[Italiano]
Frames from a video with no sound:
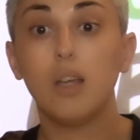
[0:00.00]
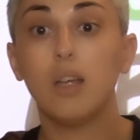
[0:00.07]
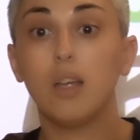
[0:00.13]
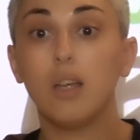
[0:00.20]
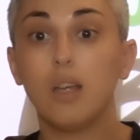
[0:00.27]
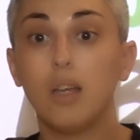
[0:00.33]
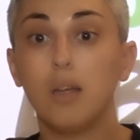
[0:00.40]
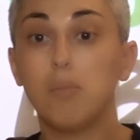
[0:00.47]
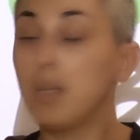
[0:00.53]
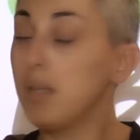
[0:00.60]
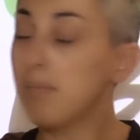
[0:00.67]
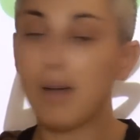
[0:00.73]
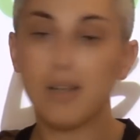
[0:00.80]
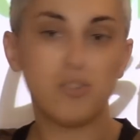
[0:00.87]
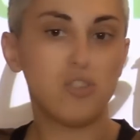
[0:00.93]
eh, me li
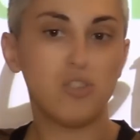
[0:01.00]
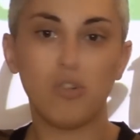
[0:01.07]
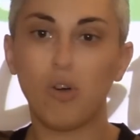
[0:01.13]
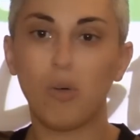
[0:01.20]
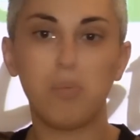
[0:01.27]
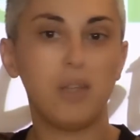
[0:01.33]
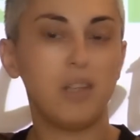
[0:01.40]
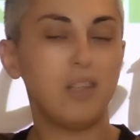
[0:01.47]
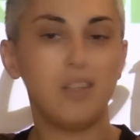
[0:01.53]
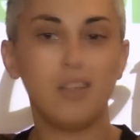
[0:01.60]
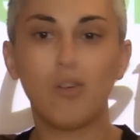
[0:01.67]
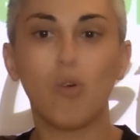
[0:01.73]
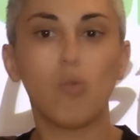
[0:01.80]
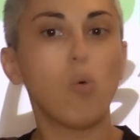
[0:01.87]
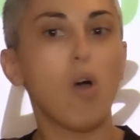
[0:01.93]
immagino pieni di
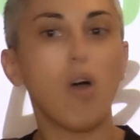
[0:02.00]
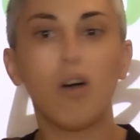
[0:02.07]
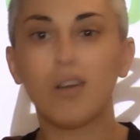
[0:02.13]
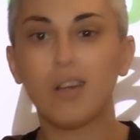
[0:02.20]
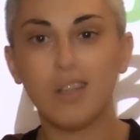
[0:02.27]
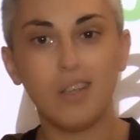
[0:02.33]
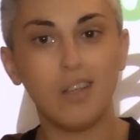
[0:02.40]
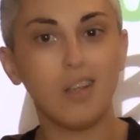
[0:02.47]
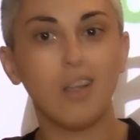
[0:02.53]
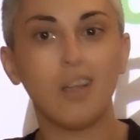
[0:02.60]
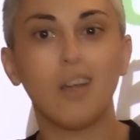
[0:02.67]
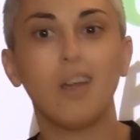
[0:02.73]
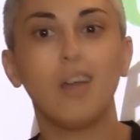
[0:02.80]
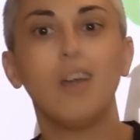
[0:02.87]
co-working,